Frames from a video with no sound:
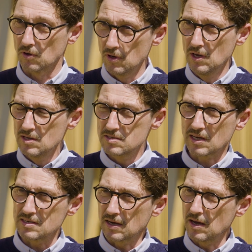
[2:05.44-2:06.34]
euh, c'est
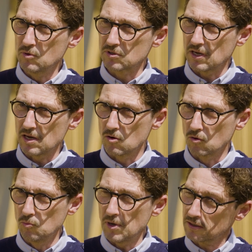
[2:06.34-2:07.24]
très agréable de travailler avec le
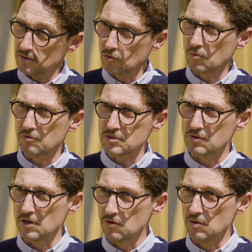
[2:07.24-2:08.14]
groupe Arc et d'autres
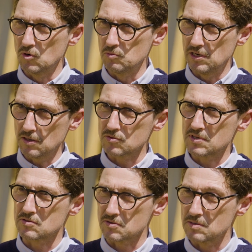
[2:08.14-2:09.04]
professionnels de l'immobilier qui ont
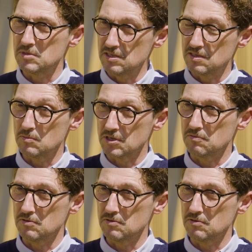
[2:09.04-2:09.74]
cette sensibilité, bien